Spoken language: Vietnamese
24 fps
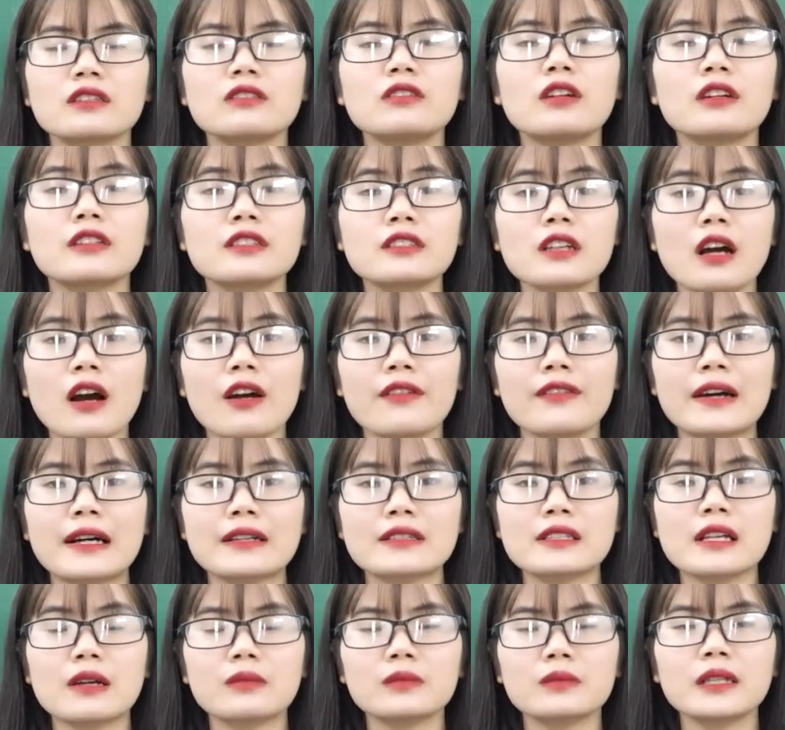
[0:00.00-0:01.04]
thường cho
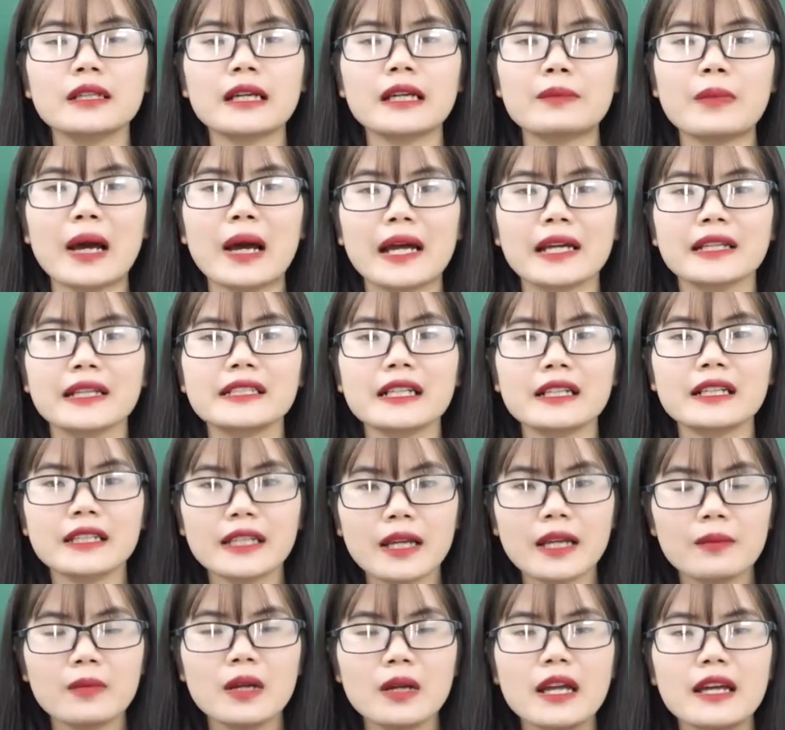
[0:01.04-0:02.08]
vào trong những cái bài trắc
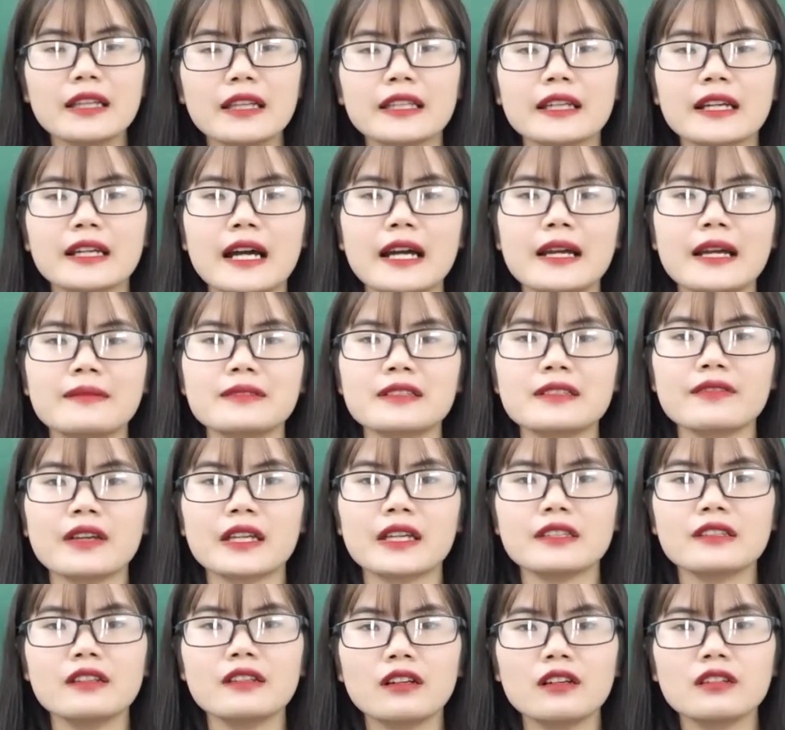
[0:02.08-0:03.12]
nghiệm thì các em sẽ
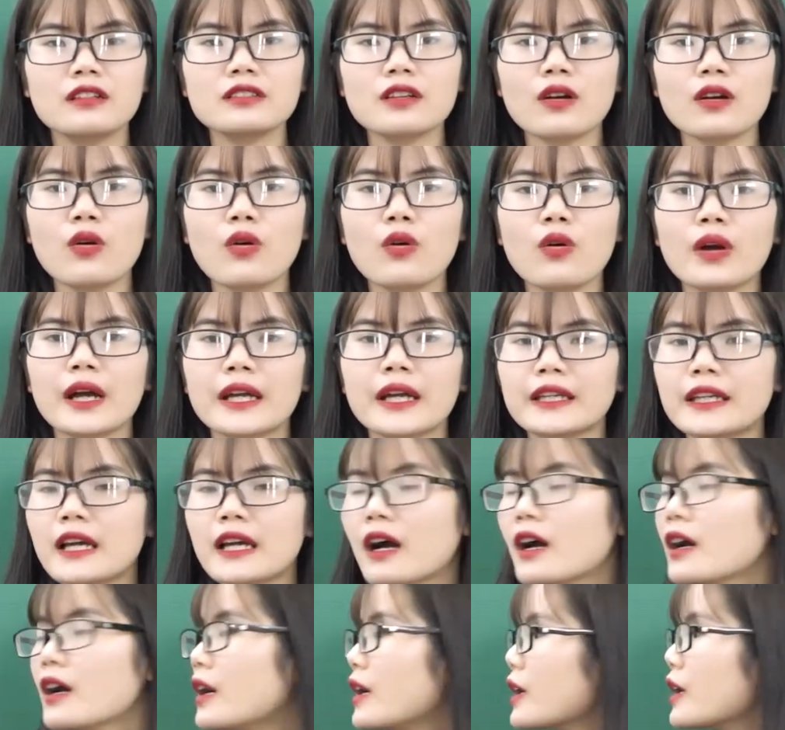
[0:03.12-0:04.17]
phải nhớ cho cô cái
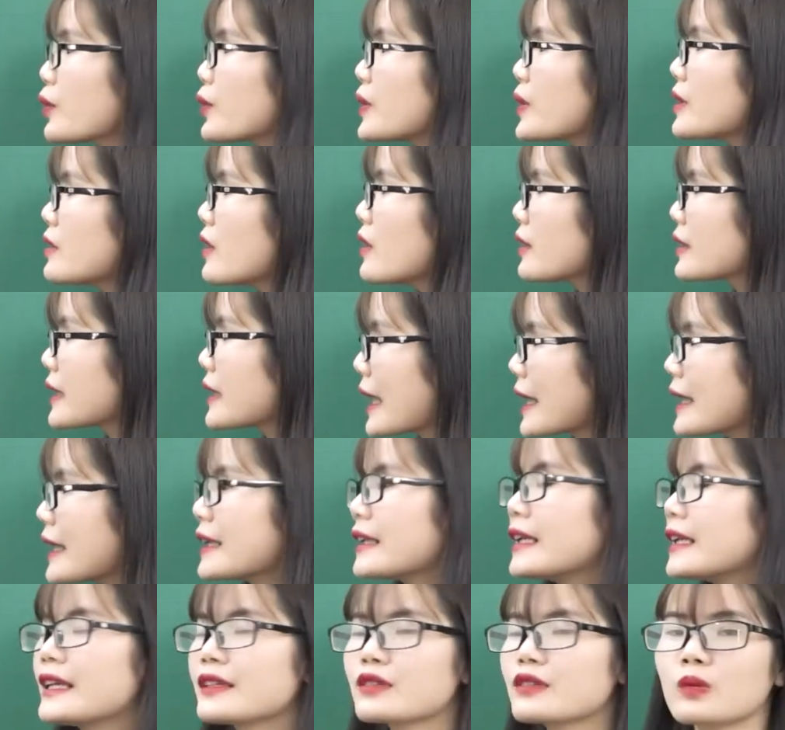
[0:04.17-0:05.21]
ờ, quy ước
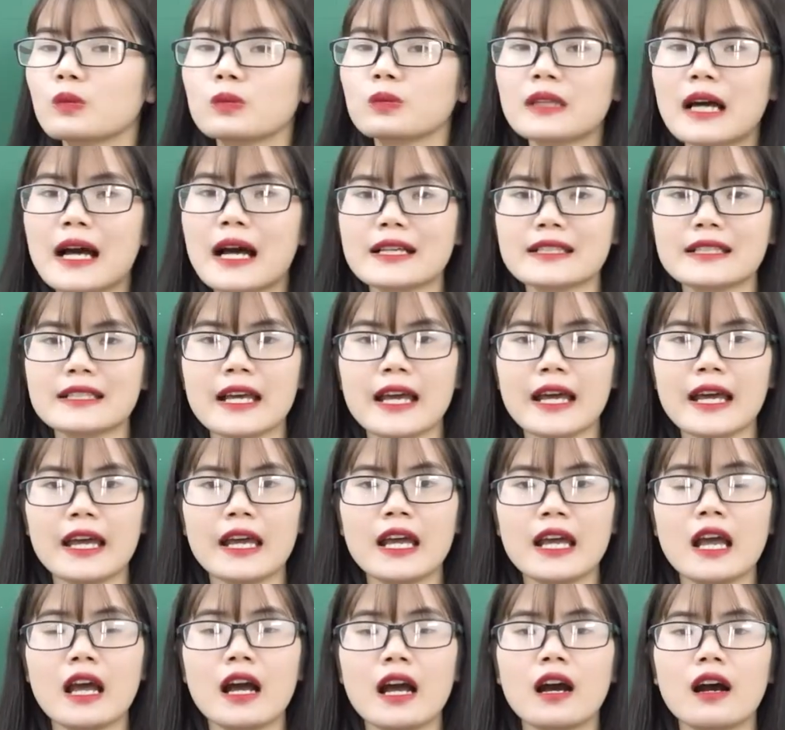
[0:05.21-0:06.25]
này để chúng ta sẽ
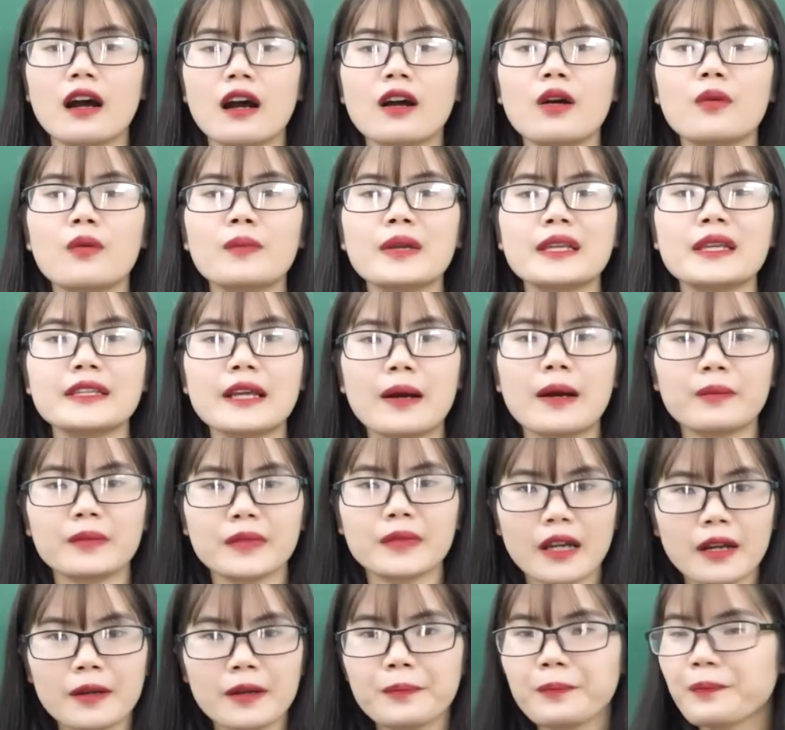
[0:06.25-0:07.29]
ờ, không bị nhầm
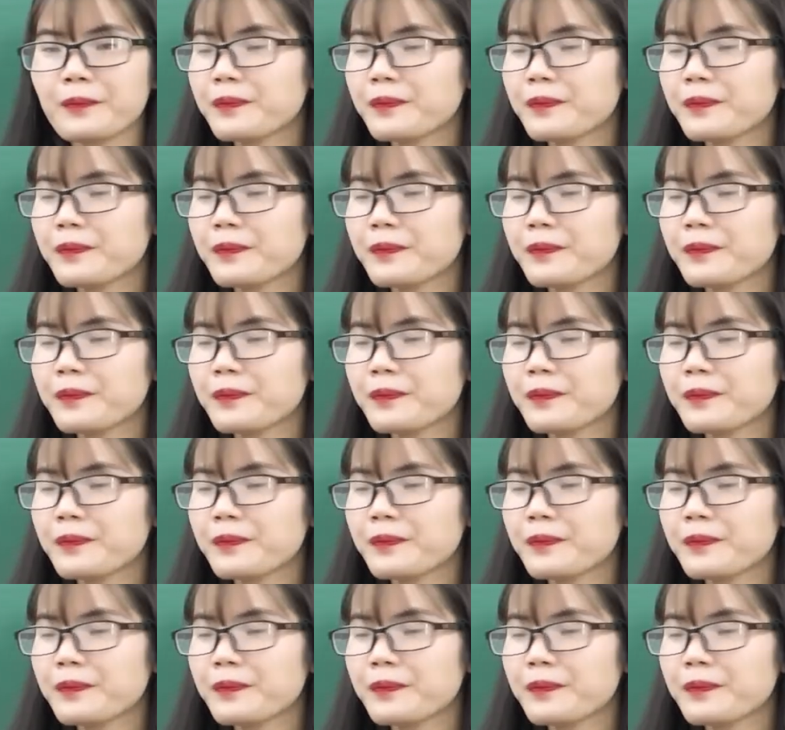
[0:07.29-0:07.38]
nhá